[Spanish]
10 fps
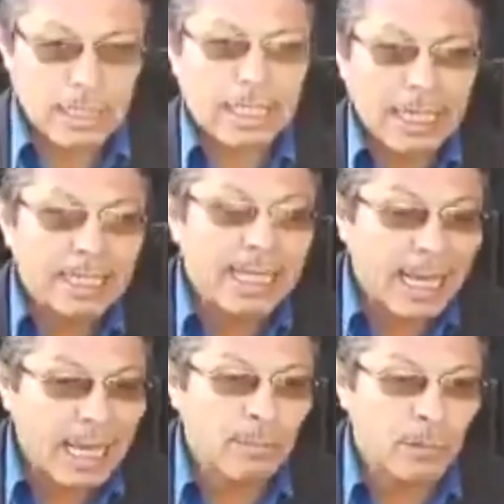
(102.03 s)
Y
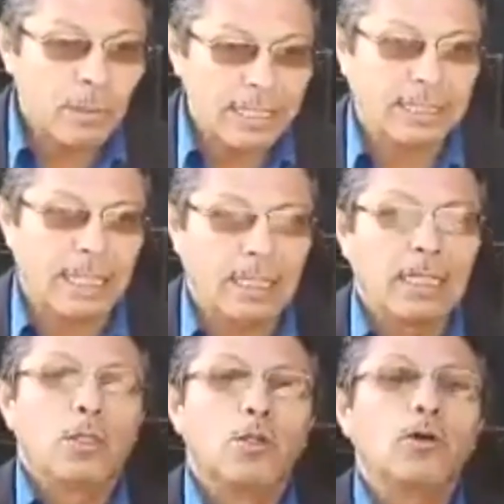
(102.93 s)
ese cambio es que
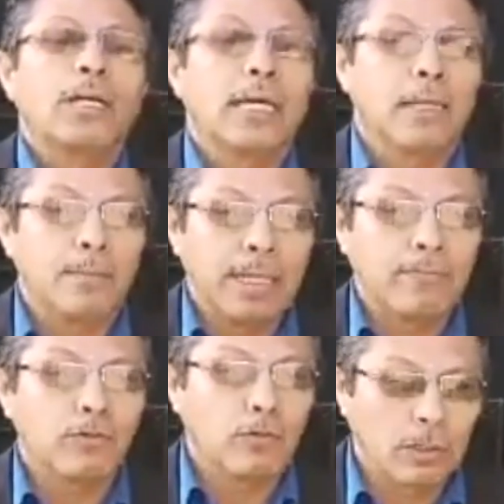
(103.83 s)
no quieren
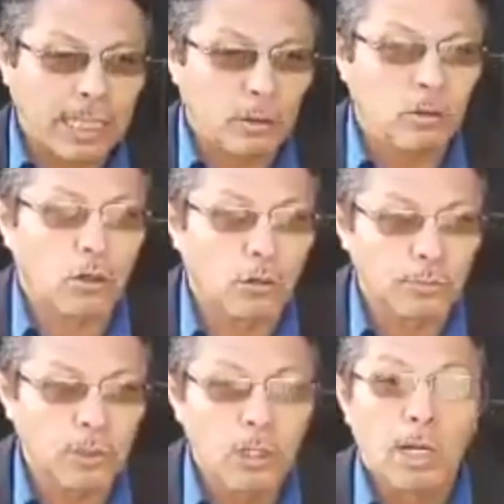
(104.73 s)
ver funcionarios
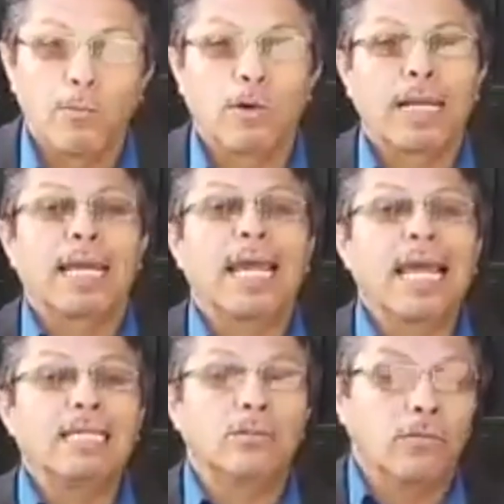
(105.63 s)
corruptos porque
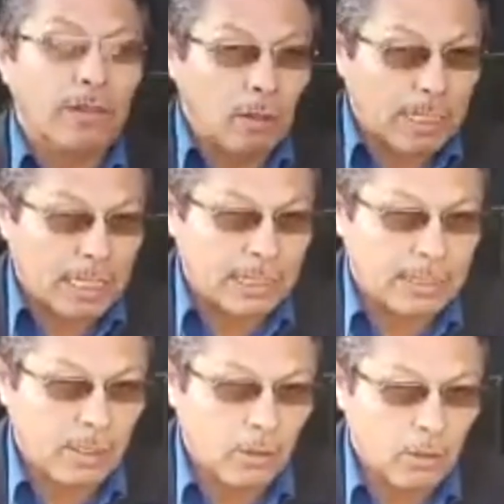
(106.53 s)
eso fue lo que
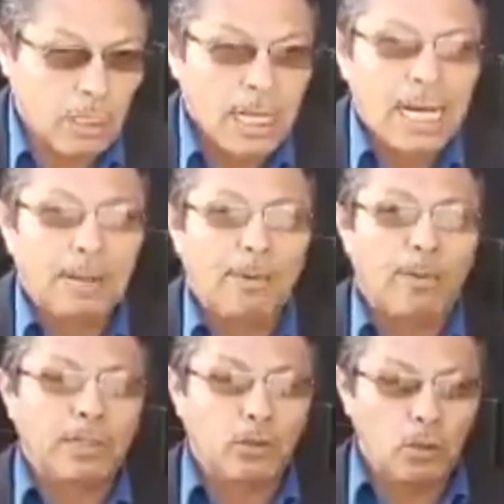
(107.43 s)
castigó. La
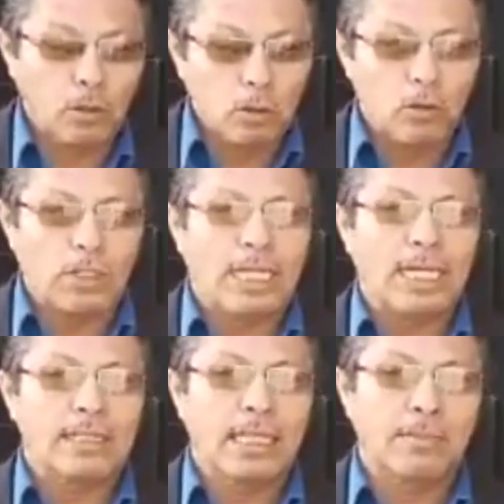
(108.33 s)
población no
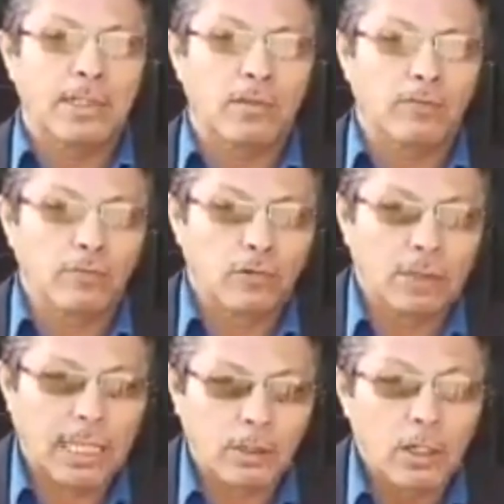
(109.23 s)
quiere seguir viendo
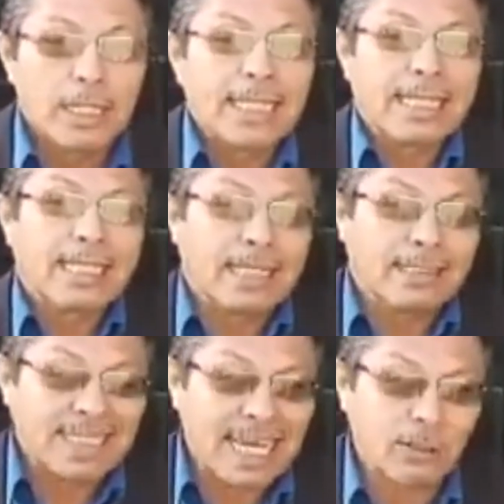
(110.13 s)
funcionarios
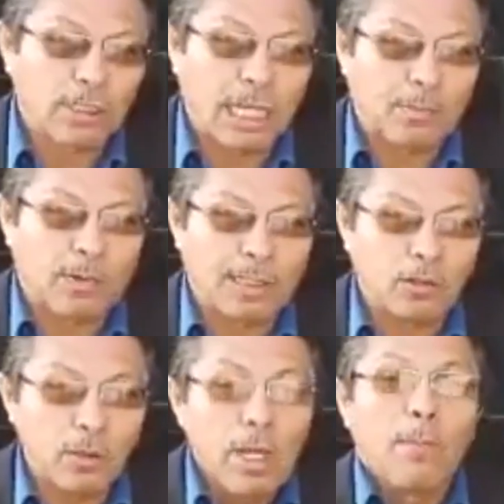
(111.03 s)
distanciados de la
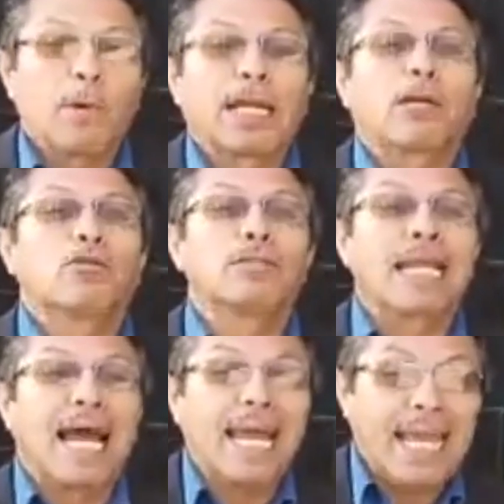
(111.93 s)
población porque
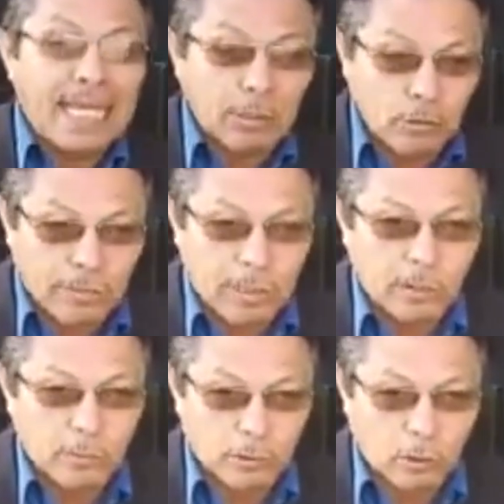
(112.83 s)
contra eso fue
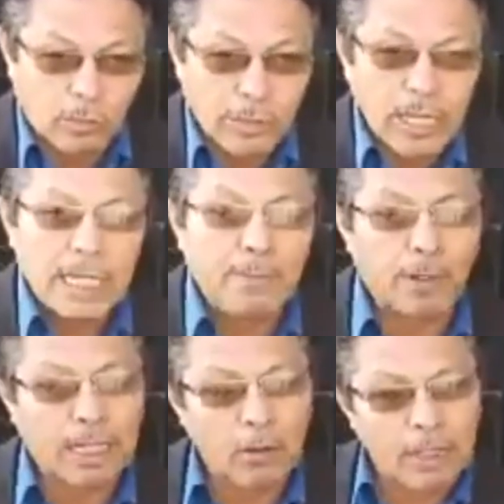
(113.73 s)
que votó. Y
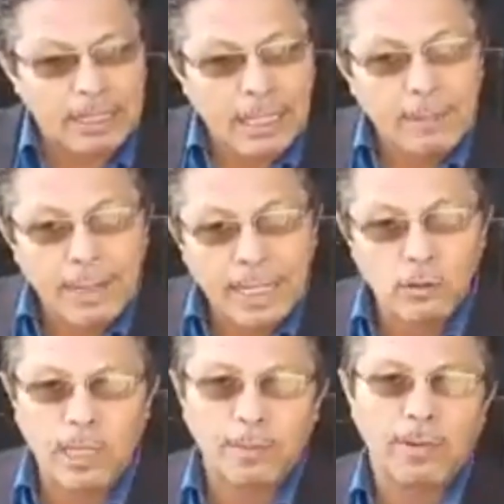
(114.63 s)
porque lo que está
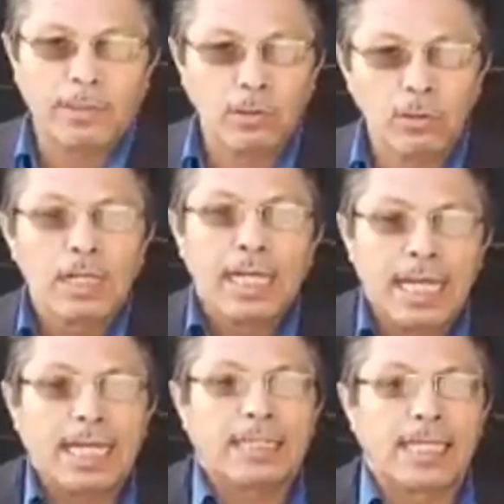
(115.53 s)
esperando la población
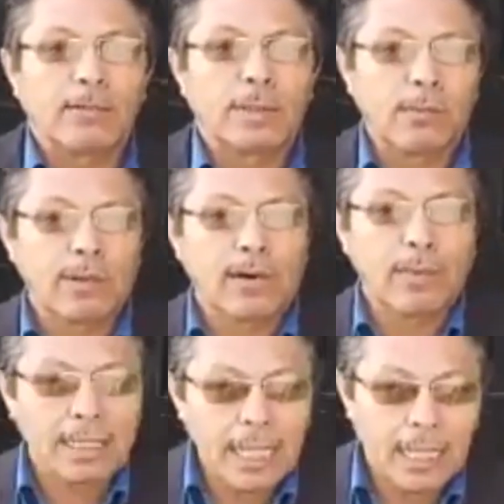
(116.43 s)
es que se haga una nueva
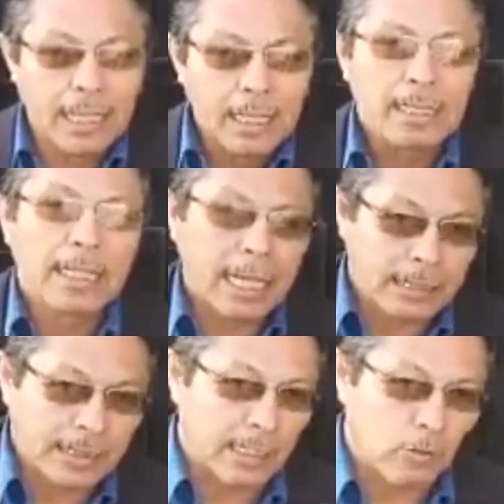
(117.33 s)
manera de
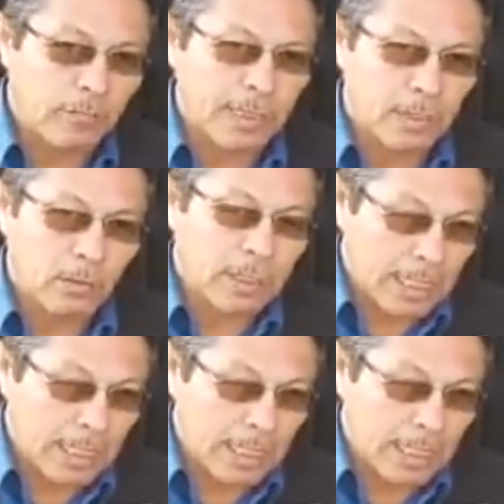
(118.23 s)
ejercer gobierno.